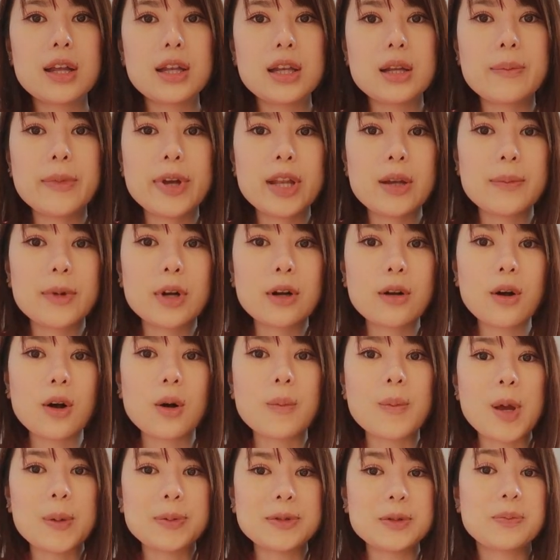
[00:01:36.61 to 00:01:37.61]
น้ำมันมะกอ
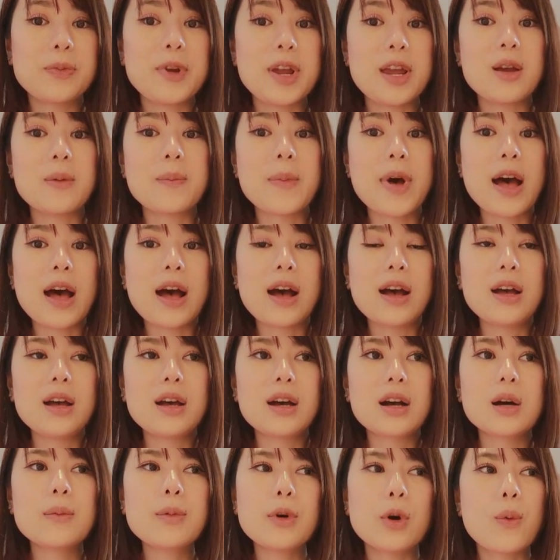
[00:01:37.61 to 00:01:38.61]
กแบบสเปรย์มา
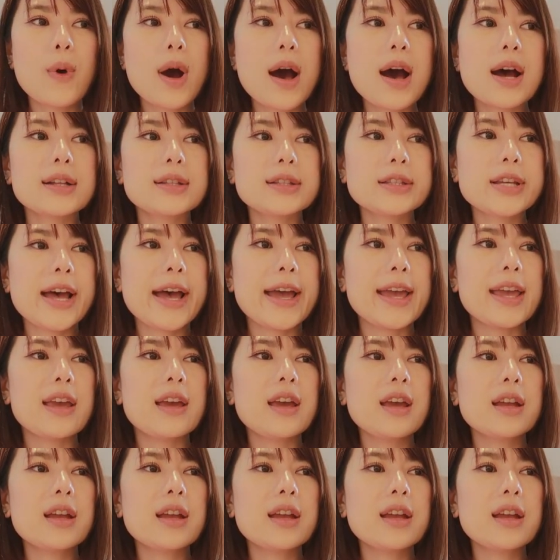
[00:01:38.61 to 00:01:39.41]
เขาบอกว่าใช้